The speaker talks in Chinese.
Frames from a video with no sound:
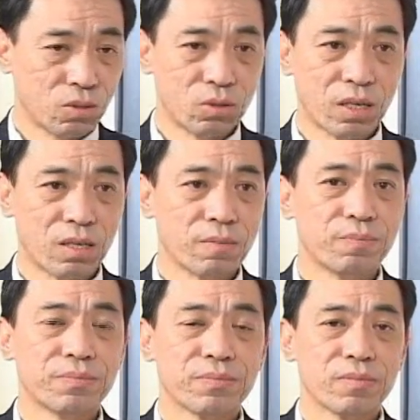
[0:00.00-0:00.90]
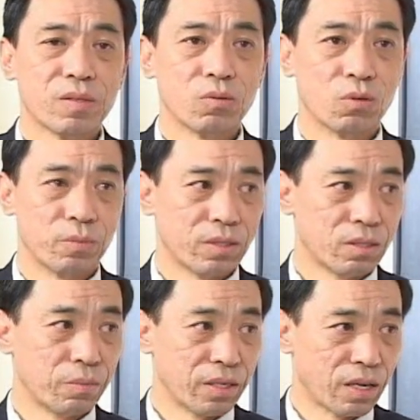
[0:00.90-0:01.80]
就像我们
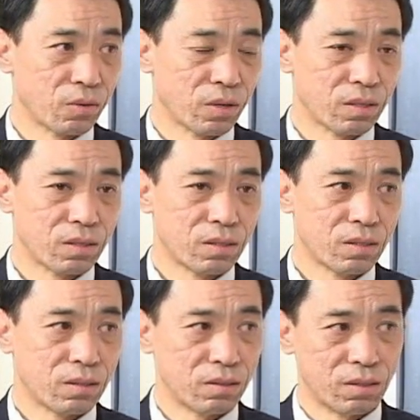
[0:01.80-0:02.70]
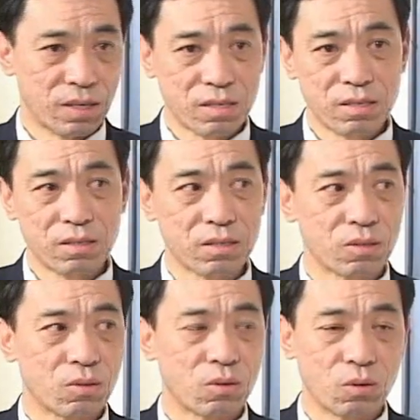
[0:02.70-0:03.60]
这些名演员。你年轻的
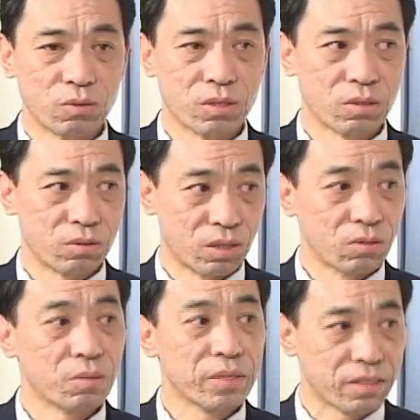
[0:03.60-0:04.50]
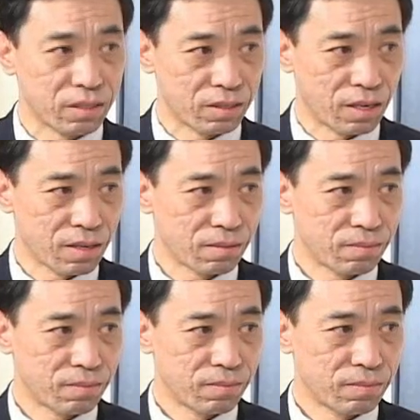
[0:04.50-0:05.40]
时候红的时候也就那么几年，
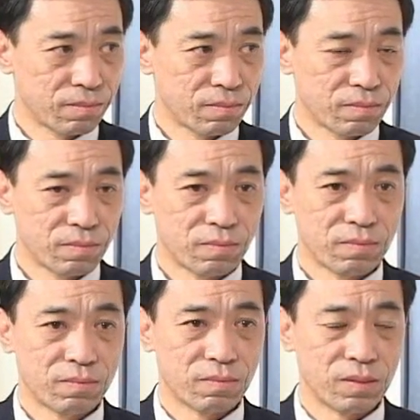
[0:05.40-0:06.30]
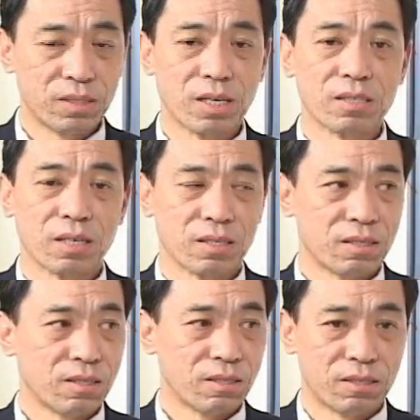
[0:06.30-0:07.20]
你想
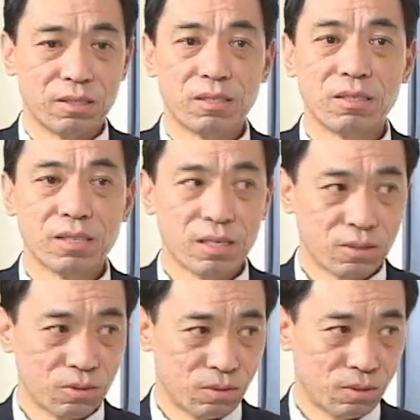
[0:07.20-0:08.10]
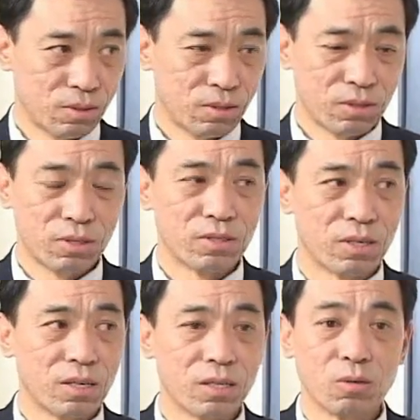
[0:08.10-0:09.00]
想，喜新厌旧是
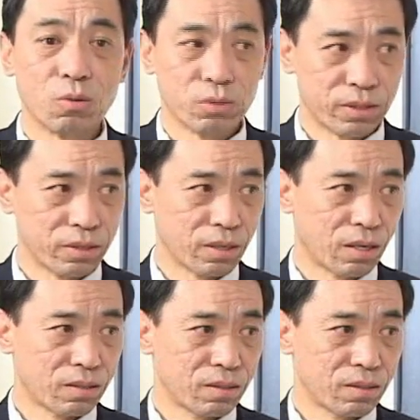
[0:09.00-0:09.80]
人类的共性啊。